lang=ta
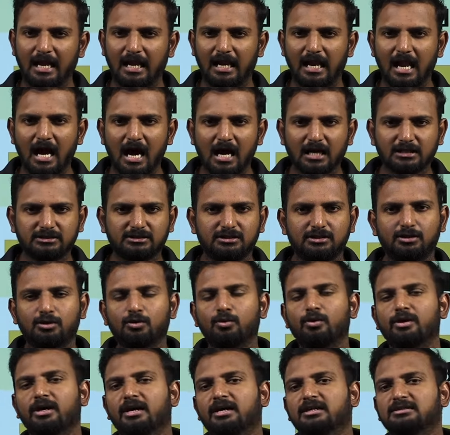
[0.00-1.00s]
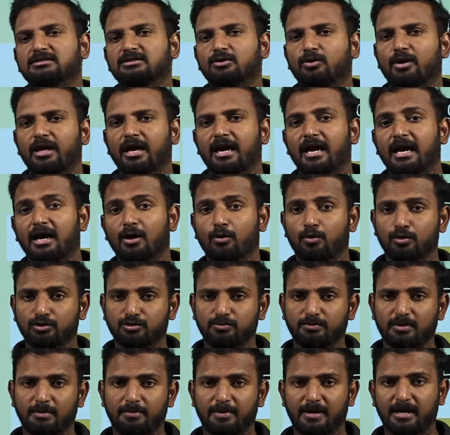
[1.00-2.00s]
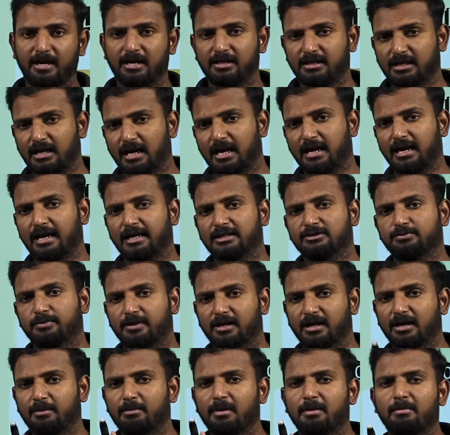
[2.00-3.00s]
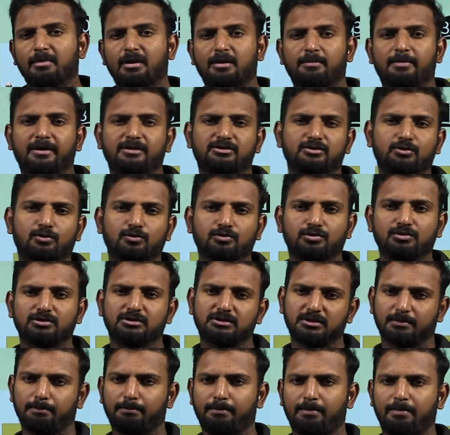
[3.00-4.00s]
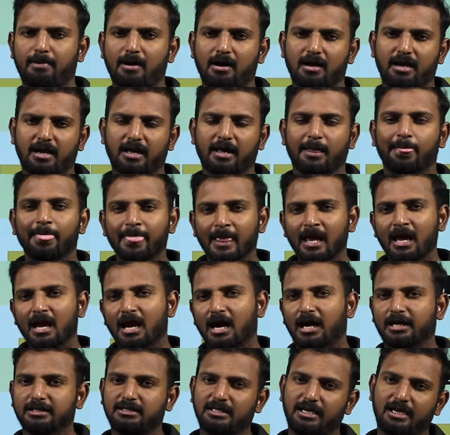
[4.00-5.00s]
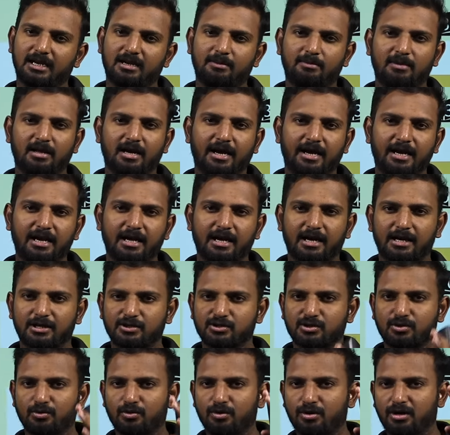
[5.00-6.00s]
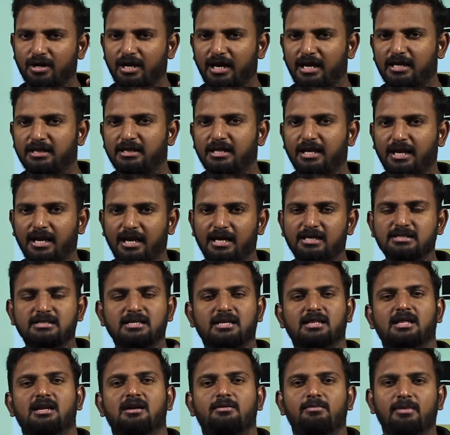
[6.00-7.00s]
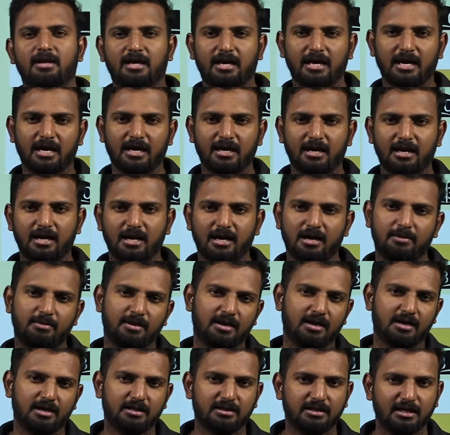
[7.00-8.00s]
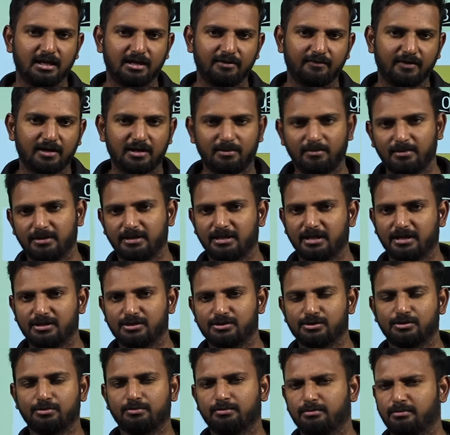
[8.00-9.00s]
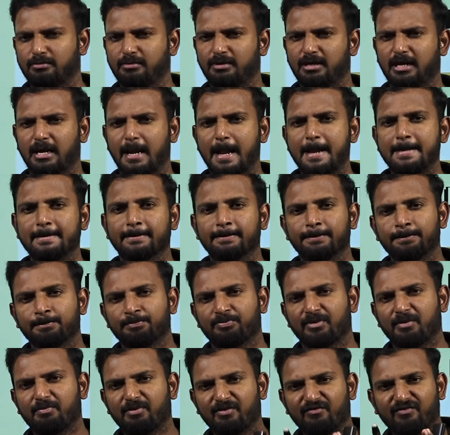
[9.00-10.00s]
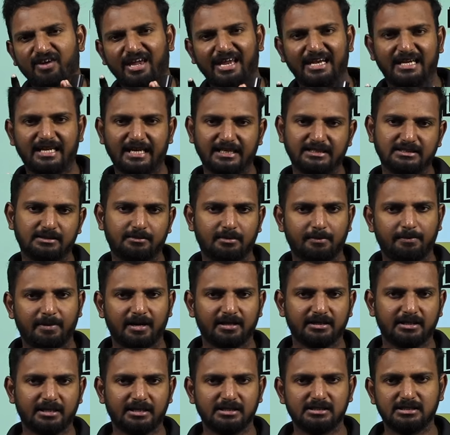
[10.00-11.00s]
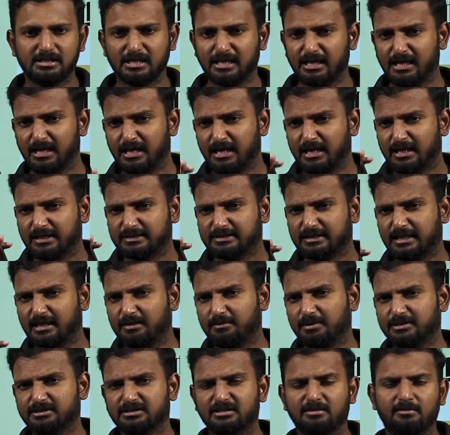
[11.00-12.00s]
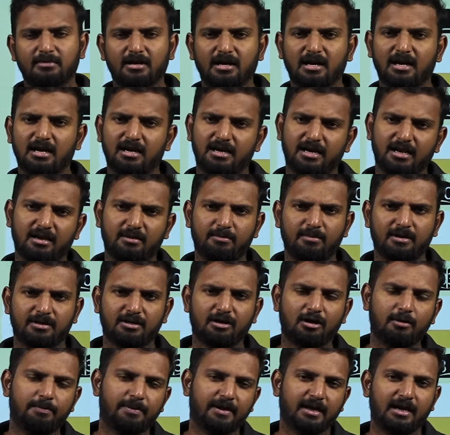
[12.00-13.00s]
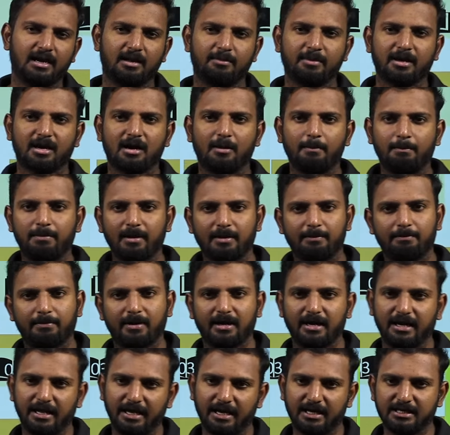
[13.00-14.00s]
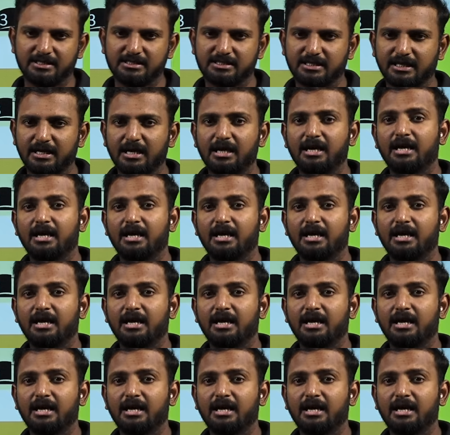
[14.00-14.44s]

லாஸ்ட் டூ இயர்ஸோடைய கொஸ்டின் பேப்பர் எடுத்து அனலைஸ் பண்ணுங்கள் மெமரி பேஸ்ட் கொஸ்டின்ஸ் பாருங்கள் அதுலேயே நம்மளுக்கு ஐடியா கிடச்சிரும் ஓகே இந்த ரேஞ்சில் தான் நம்மளுக்கு கேட்குறாங்க அப்படின்றது தெளிவாக நம்மளுக்கு தெரிஞ்சிடும் டன் இப்போ வெயிட்டேஜ் நம்ம பார்த்தாச்சு சிலபஸ் நம்மளுக்கு ஆல்ரெடி நம்ம டாபிக் எல்லாமே கம்ப்ளீட் பண்ணியாச்சு